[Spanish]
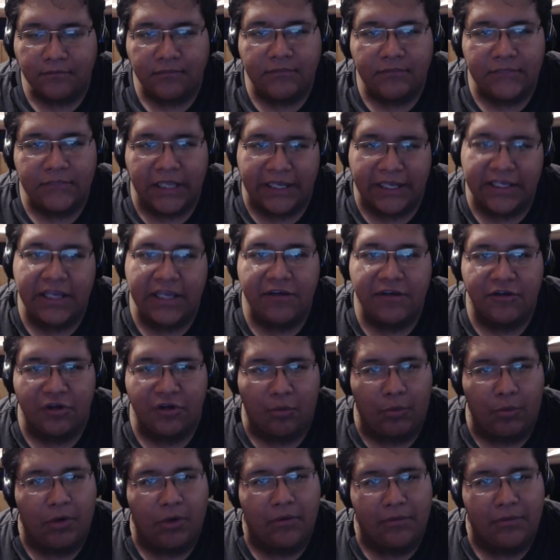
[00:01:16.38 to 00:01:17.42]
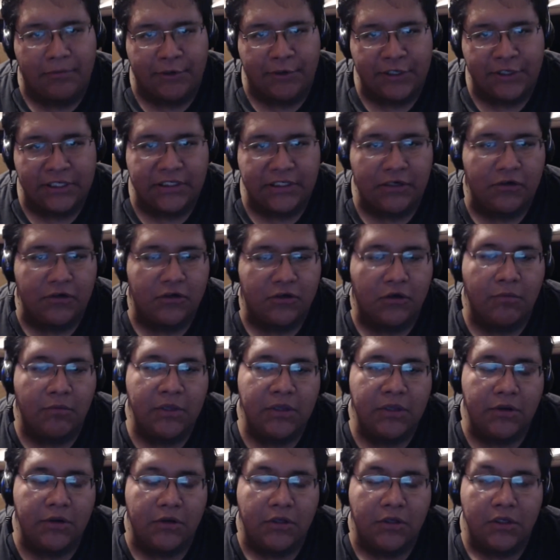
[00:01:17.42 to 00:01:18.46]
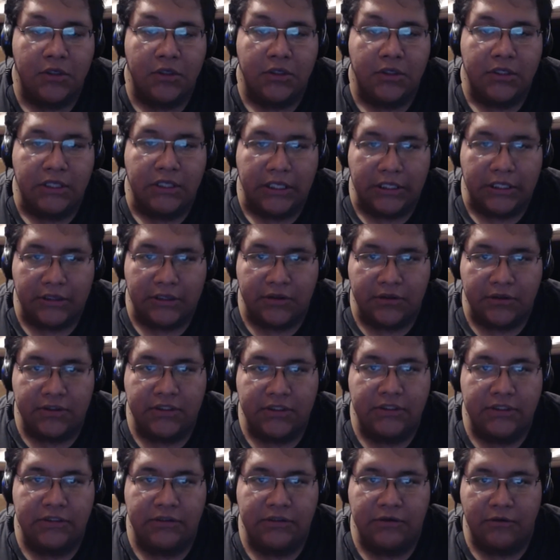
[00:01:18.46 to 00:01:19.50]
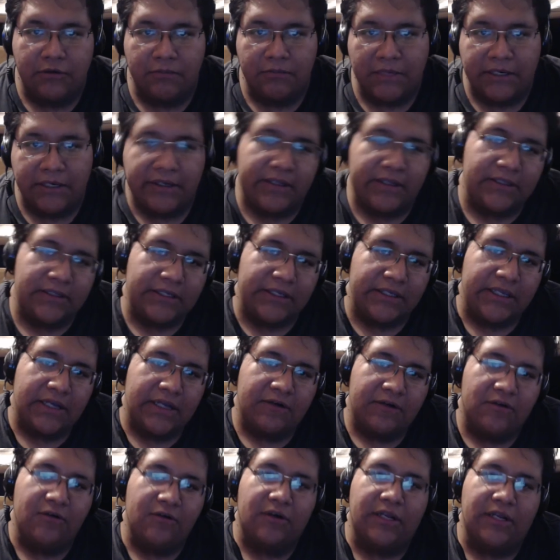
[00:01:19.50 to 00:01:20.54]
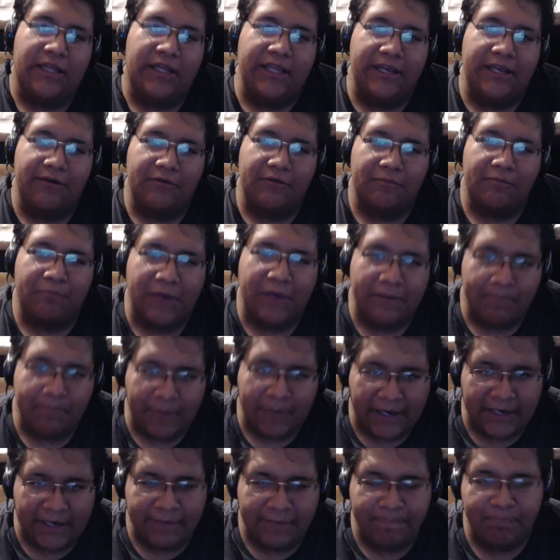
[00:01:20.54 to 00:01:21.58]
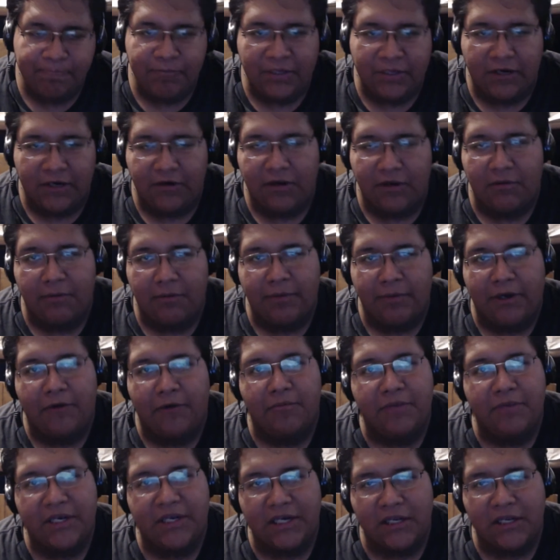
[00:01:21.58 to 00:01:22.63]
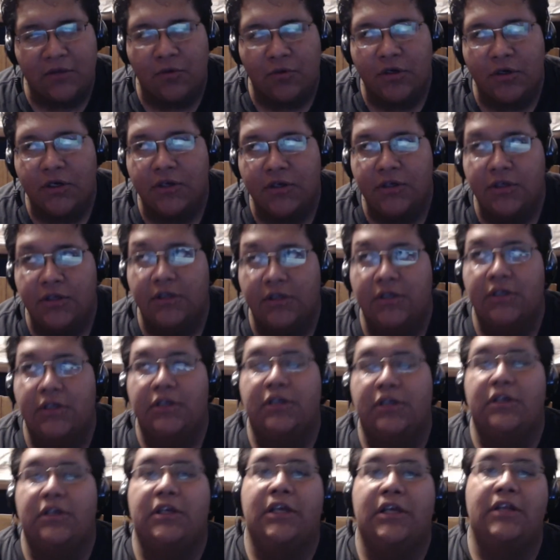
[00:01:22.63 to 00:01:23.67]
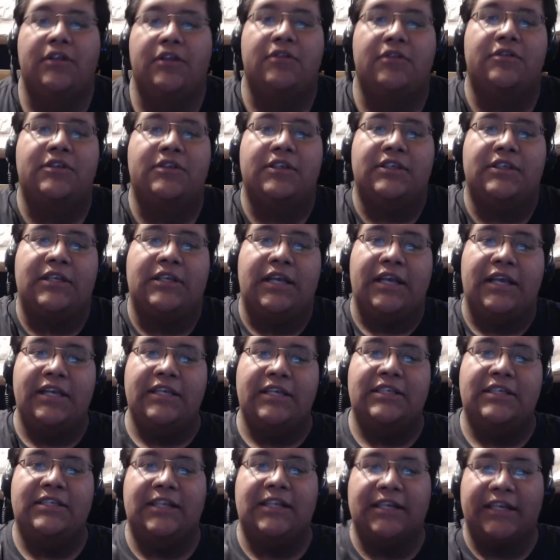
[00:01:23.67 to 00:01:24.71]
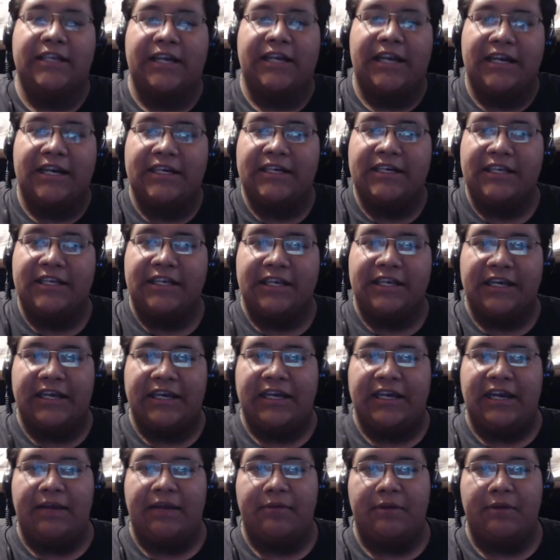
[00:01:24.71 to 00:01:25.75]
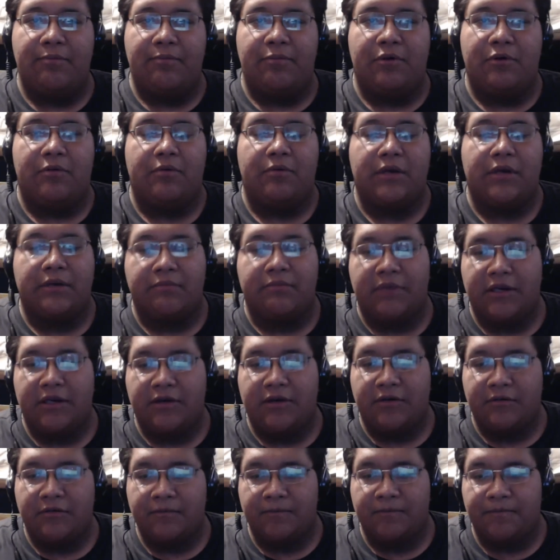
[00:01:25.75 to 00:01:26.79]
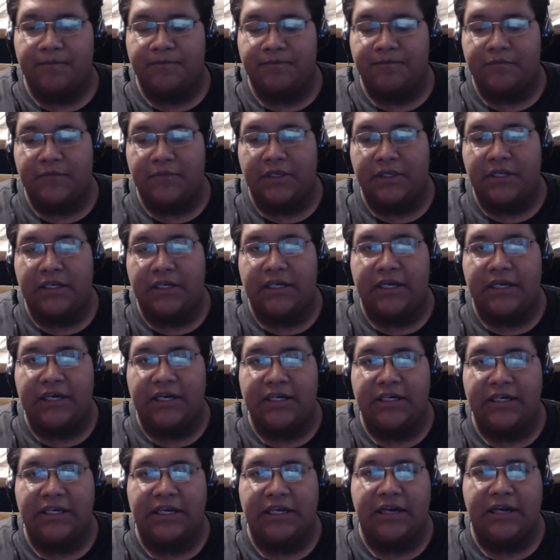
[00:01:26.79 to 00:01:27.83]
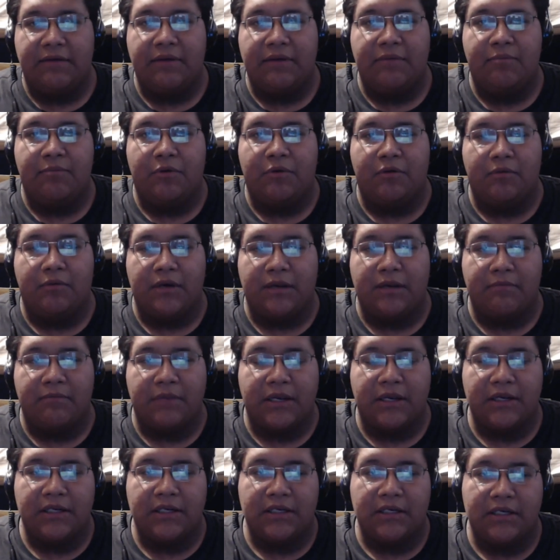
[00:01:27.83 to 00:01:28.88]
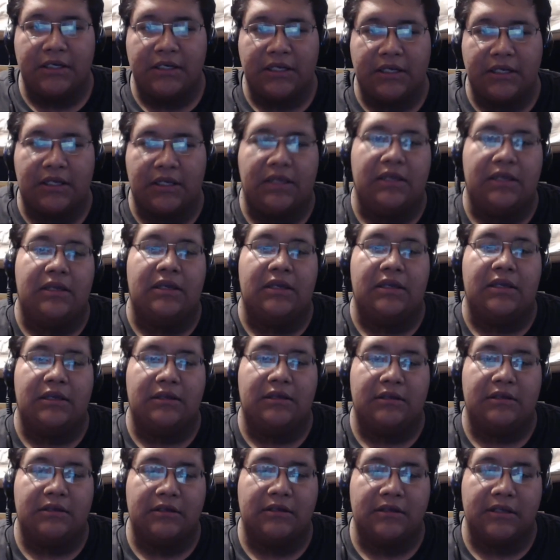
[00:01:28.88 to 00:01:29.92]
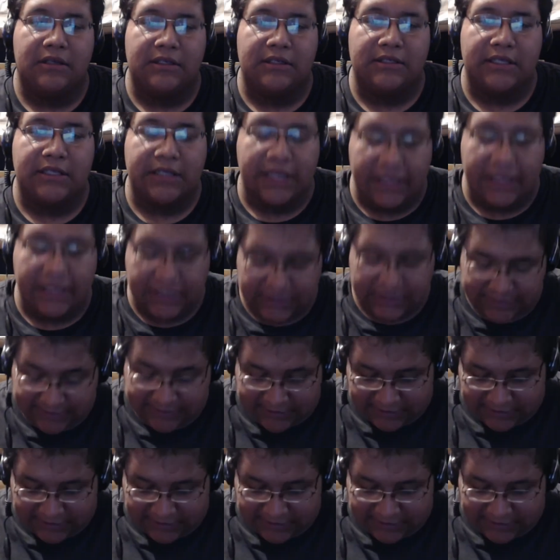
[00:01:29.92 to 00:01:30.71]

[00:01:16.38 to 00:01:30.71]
Ahí hay otro problema, ahorita se los comento. Entonces, no me alcanza ya con lo que tengo en PayPal, de lo que me pagó mi network. Entonces, ahí está el gran grave problema, ¿no? El gran grave problema eh, que sería ese.